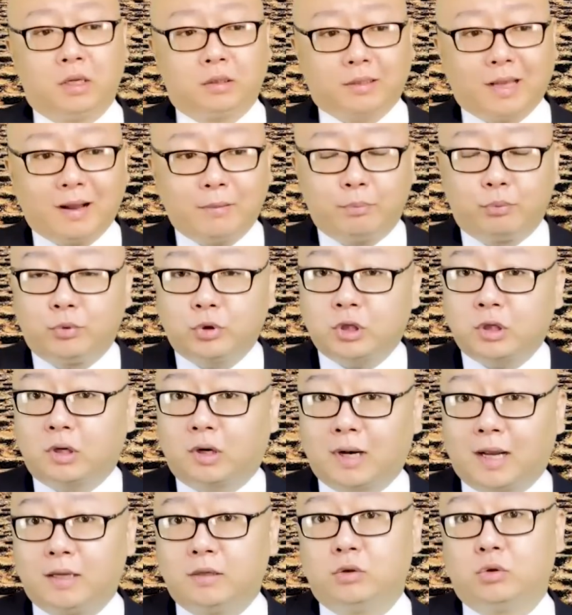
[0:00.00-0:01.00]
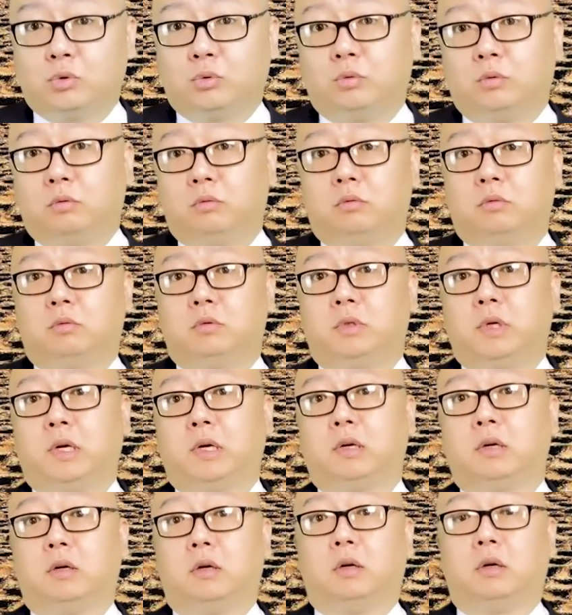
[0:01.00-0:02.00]
它不是拦住
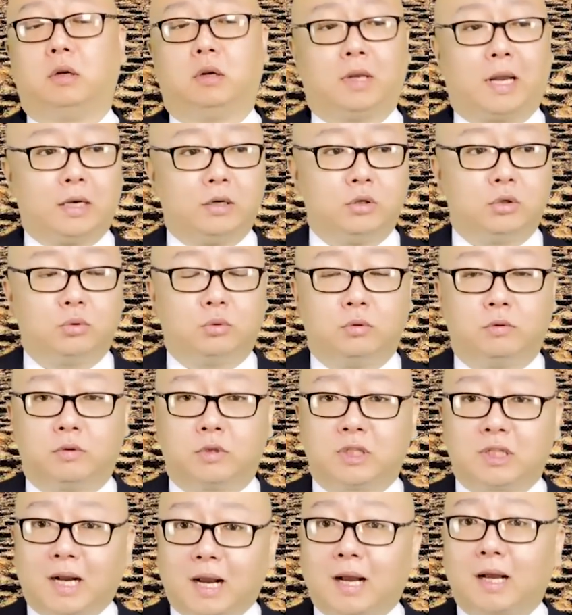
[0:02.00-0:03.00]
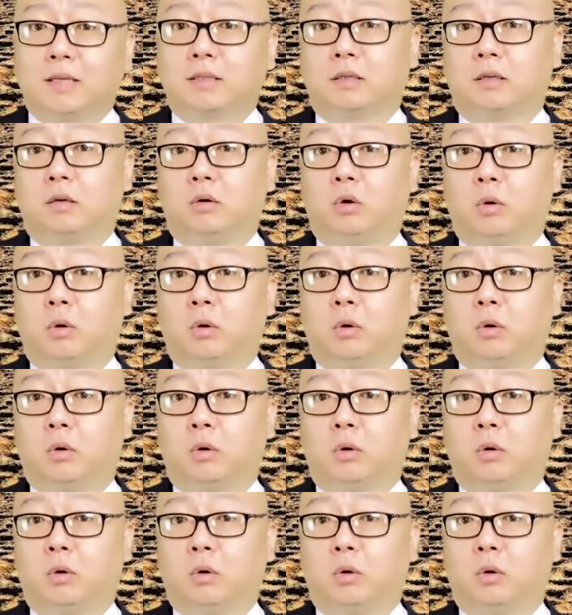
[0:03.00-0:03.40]
这个拦住沙子，